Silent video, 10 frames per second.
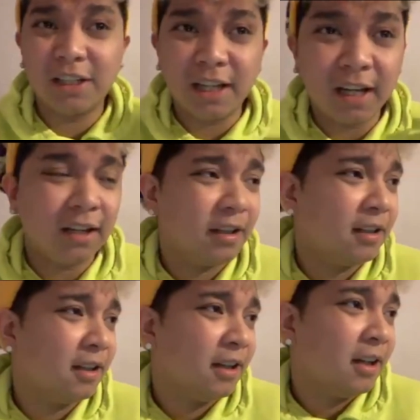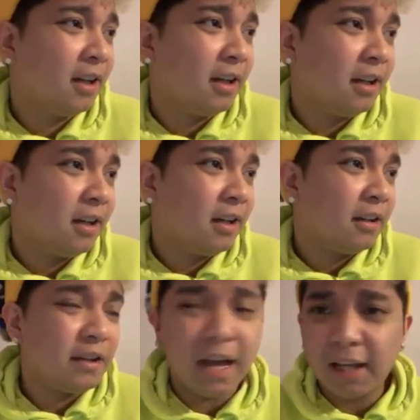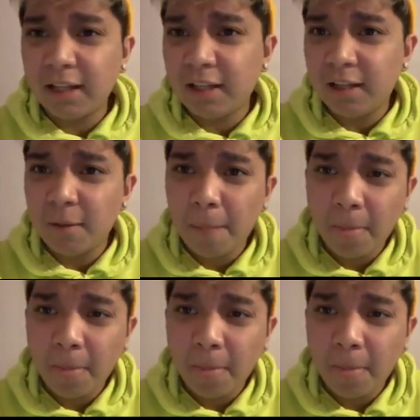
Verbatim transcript: niya dahil